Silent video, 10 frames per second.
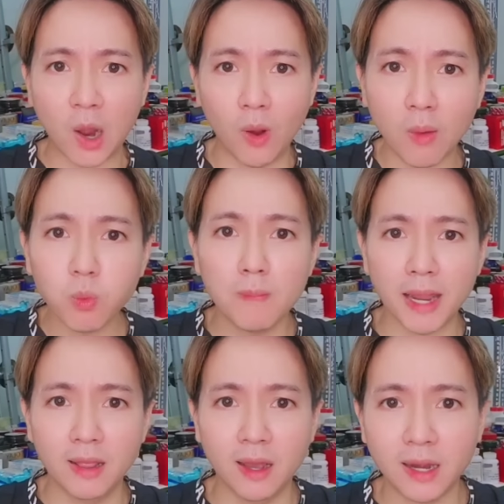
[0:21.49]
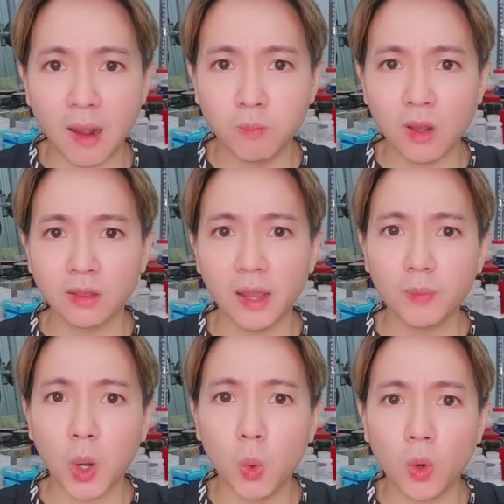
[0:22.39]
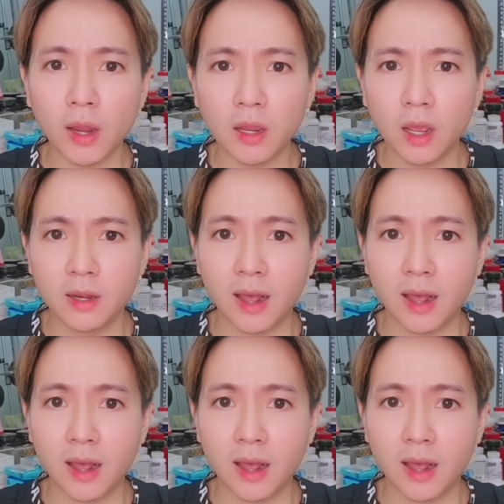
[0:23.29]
đầu óc của mày lên không có tiếp thu cái à,